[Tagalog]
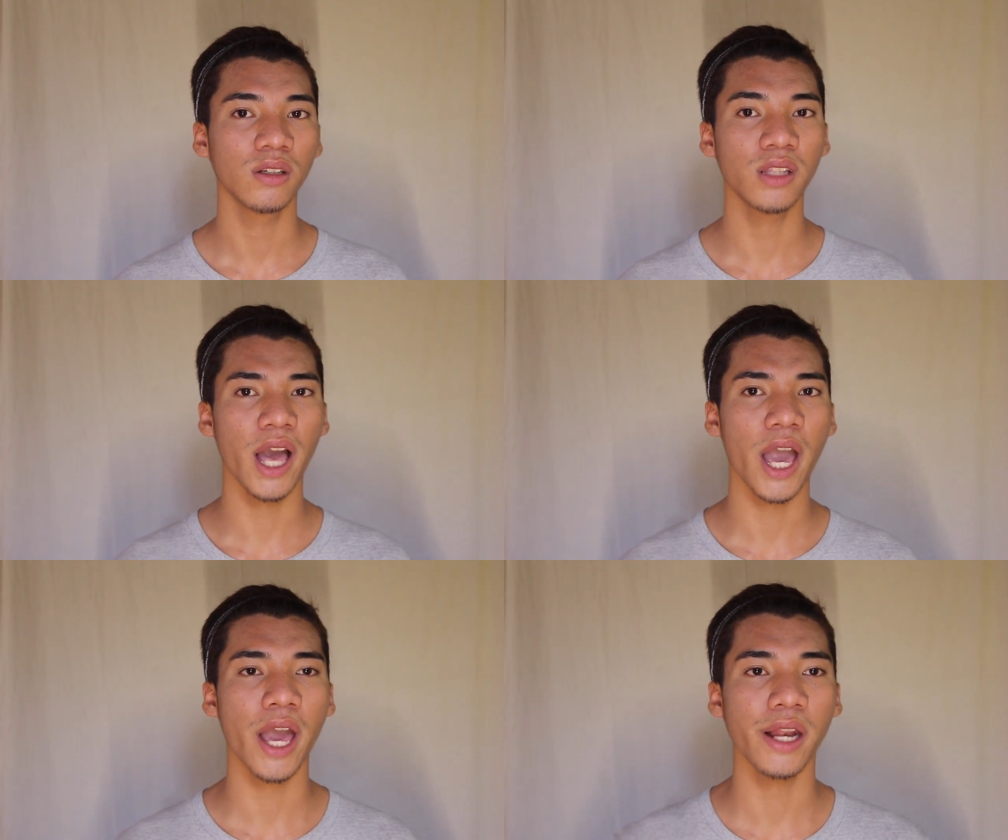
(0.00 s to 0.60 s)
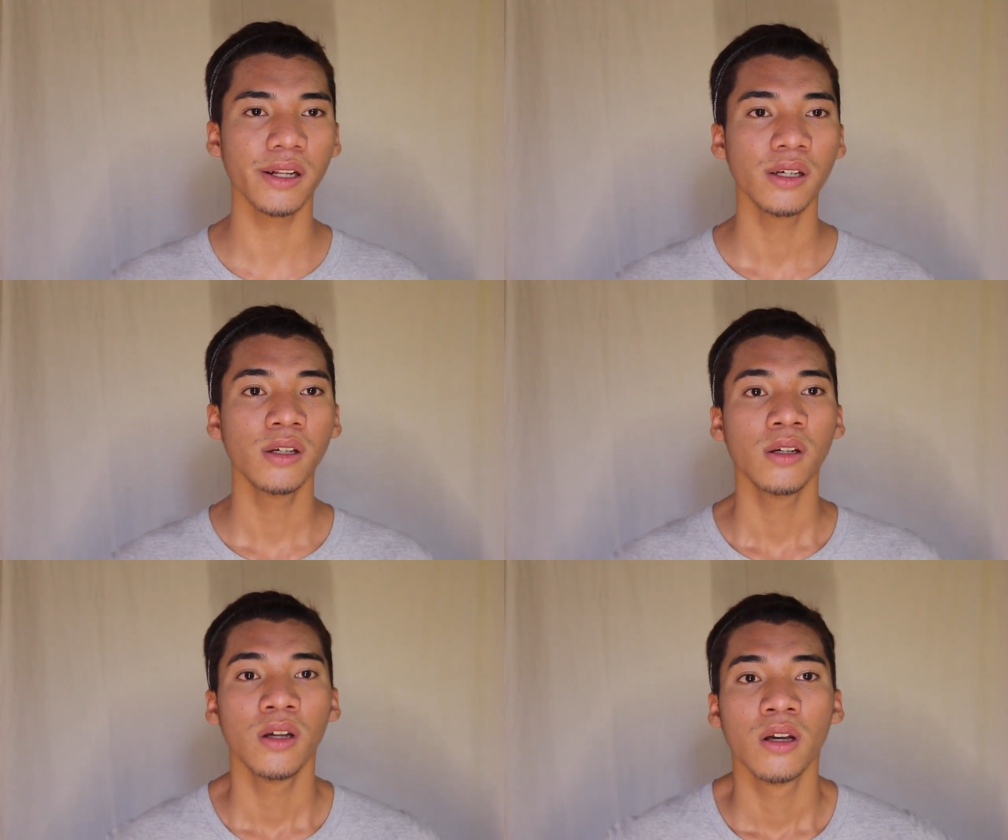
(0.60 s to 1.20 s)
Then,
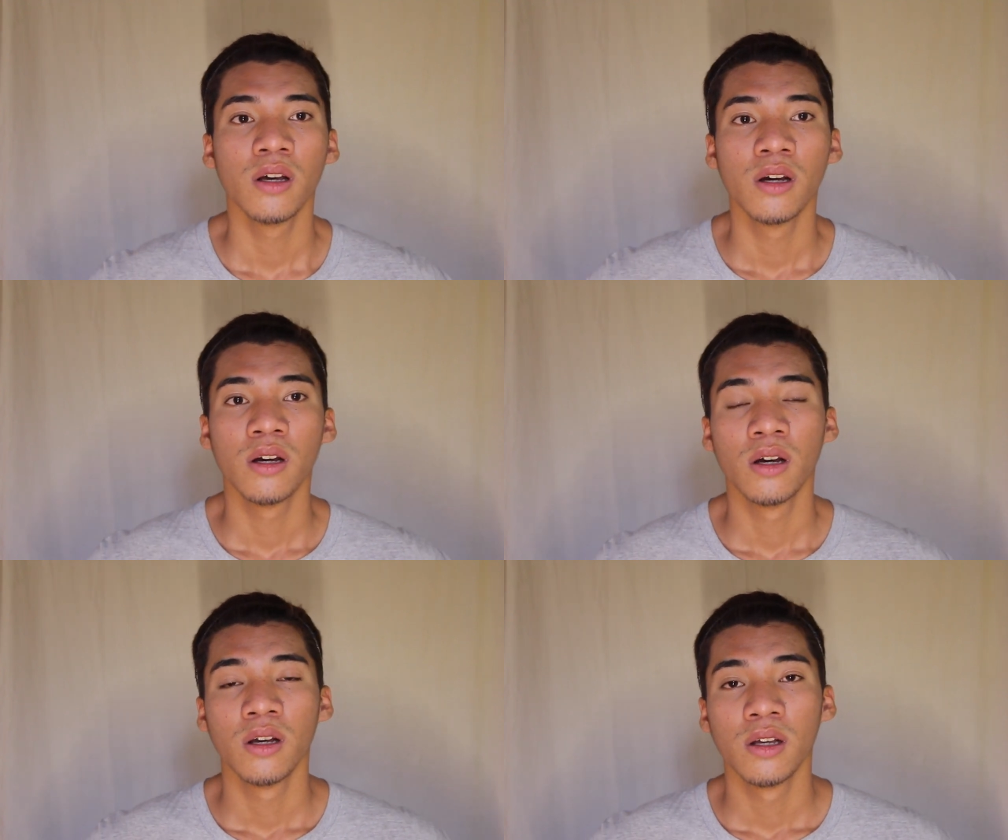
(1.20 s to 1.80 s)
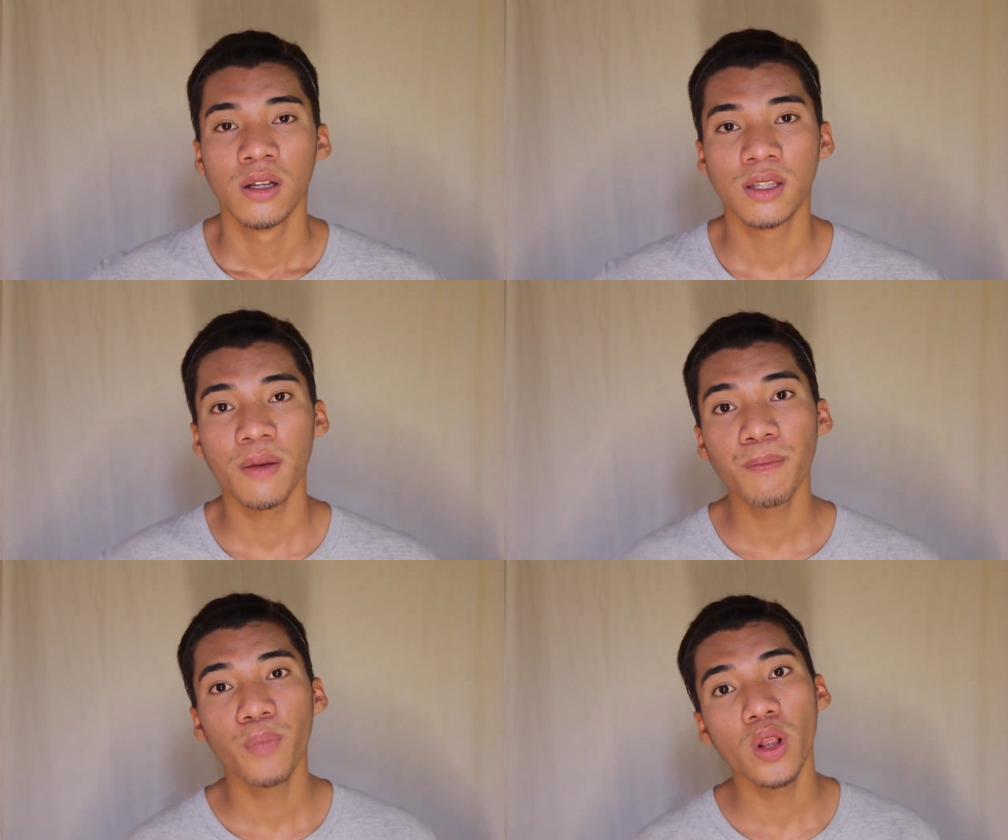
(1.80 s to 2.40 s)

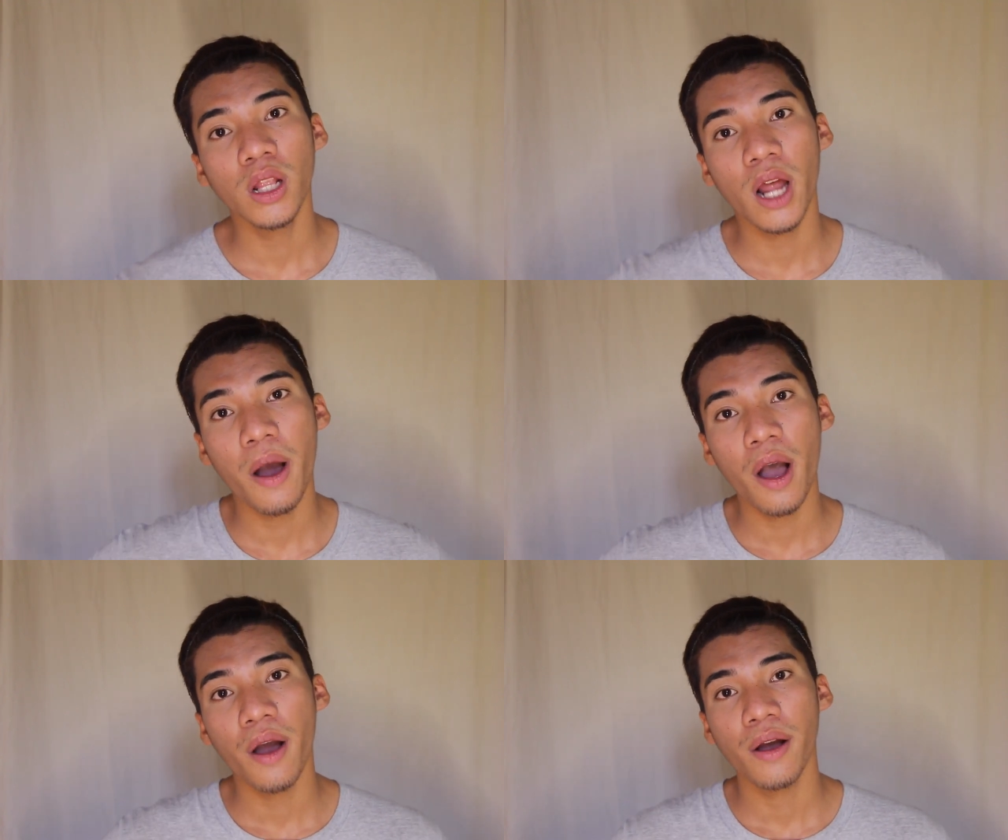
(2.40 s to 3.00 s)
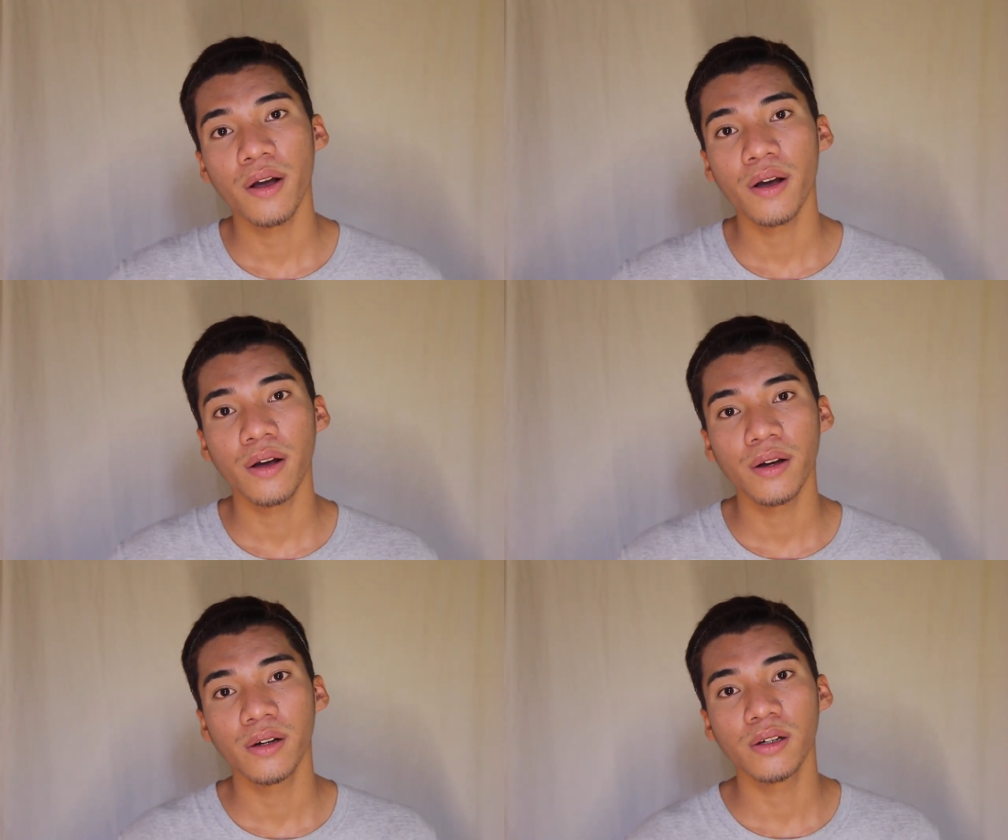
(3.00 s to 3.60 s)
simple ra
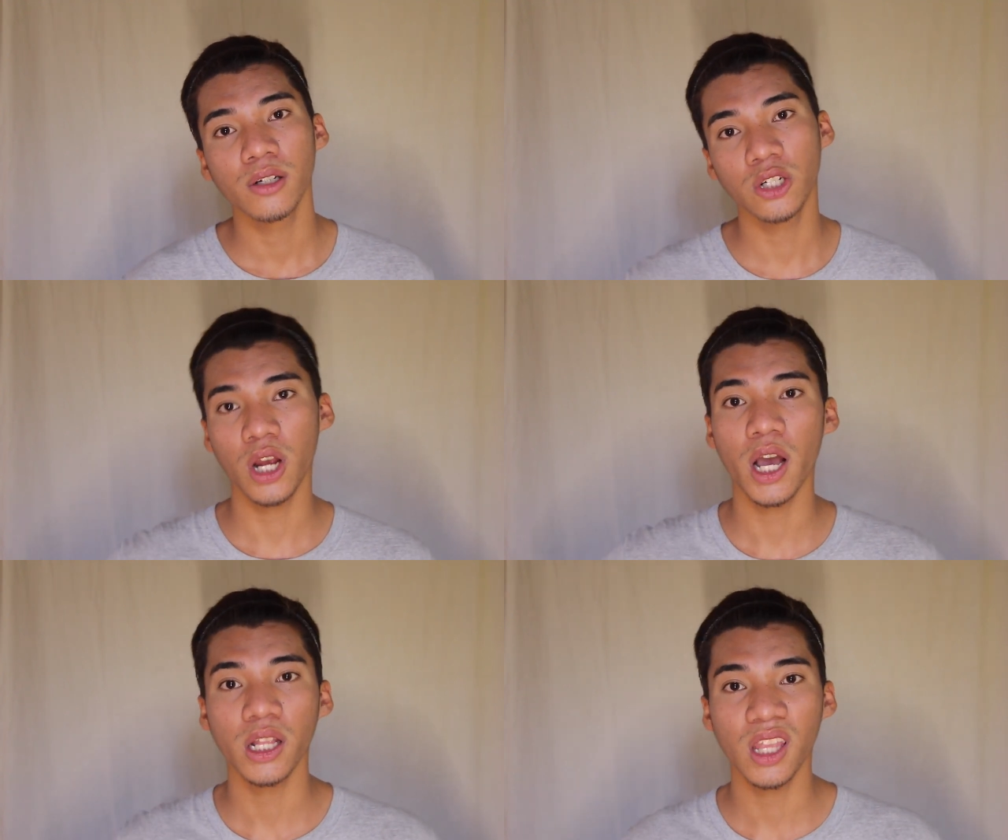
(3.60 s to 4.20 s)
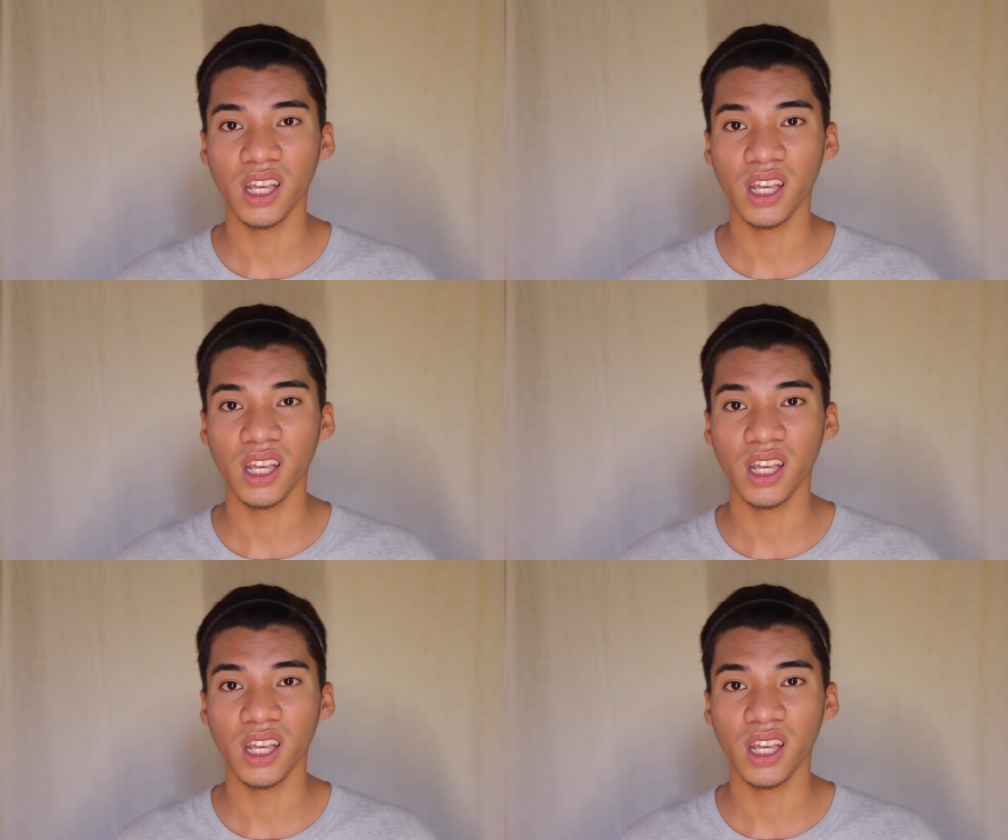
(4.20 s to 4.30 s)
siya di